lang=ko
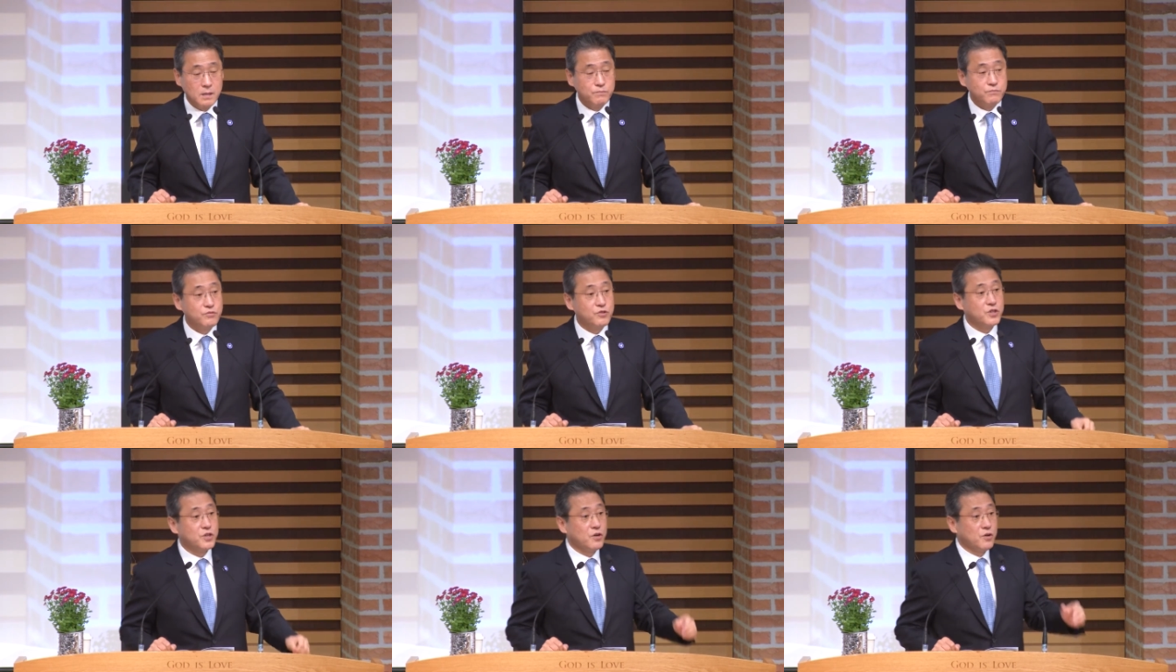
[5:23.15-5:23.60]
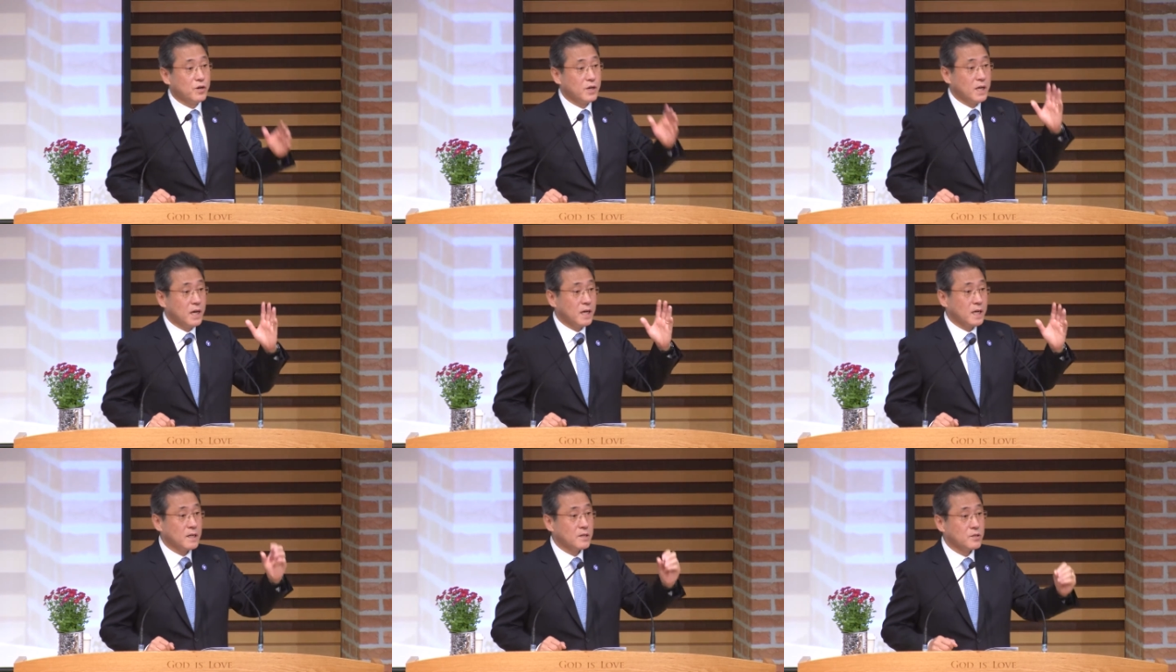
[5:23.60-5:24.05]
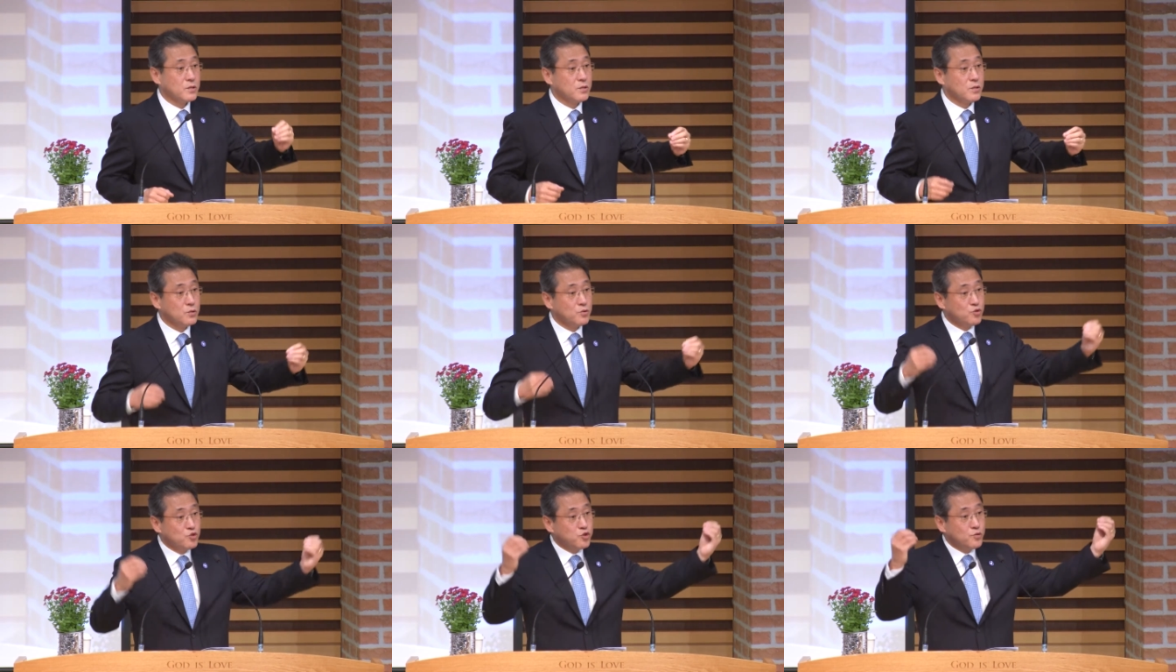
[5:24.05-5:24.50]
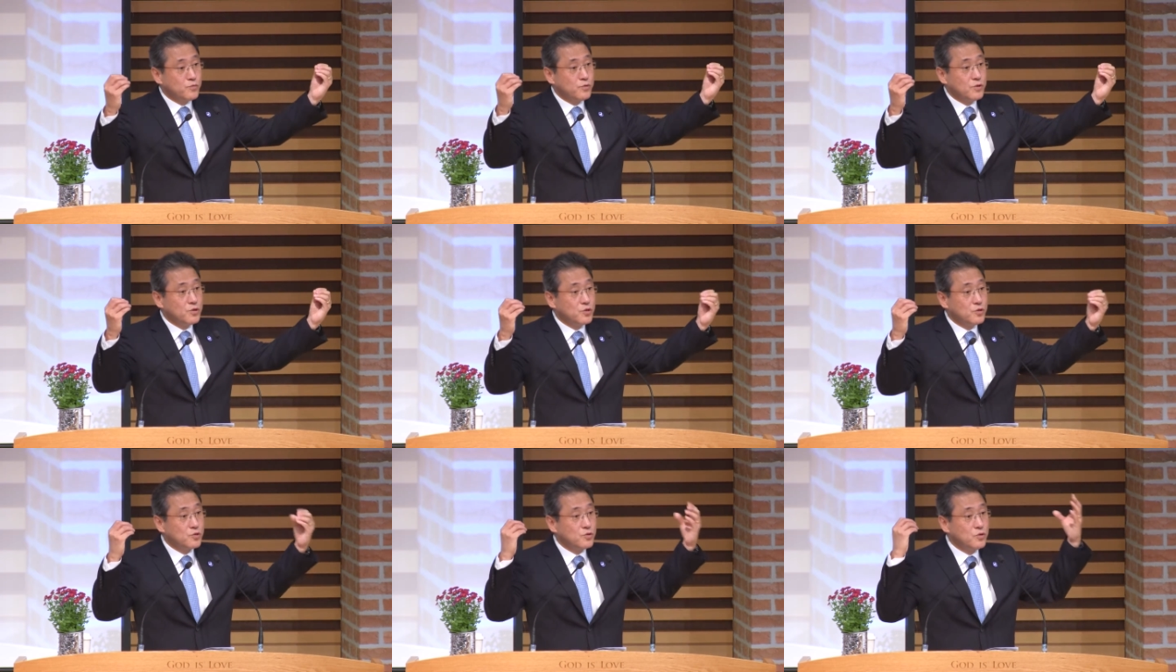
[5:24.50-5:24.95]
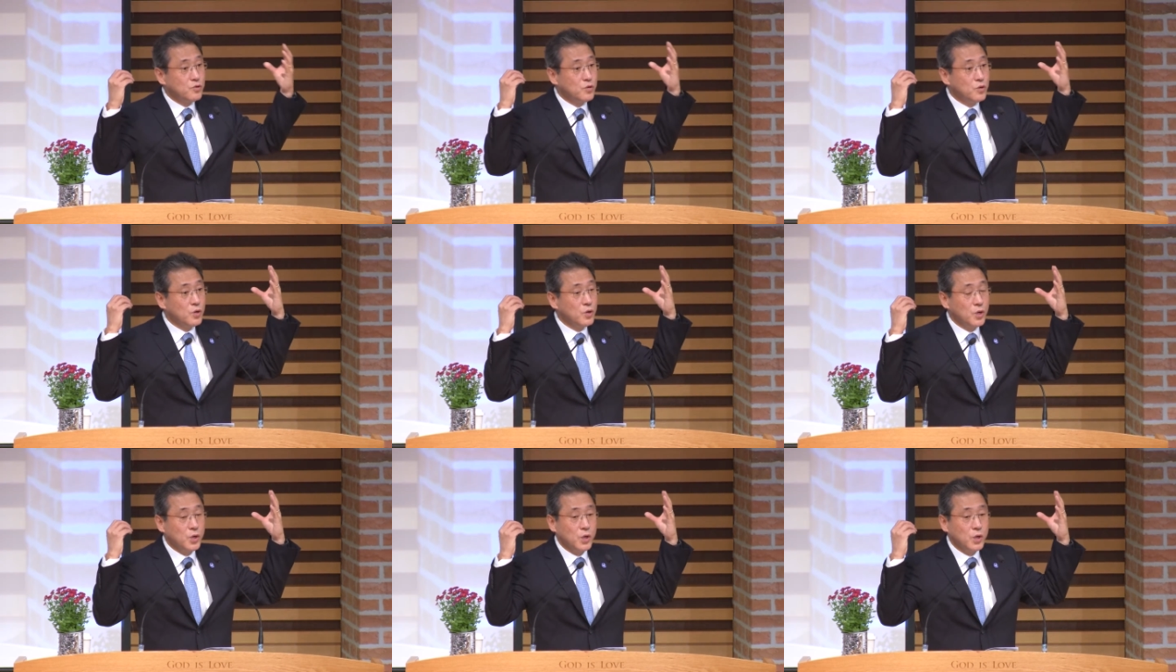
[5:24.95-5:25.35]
북경을 향해서 춤을 추고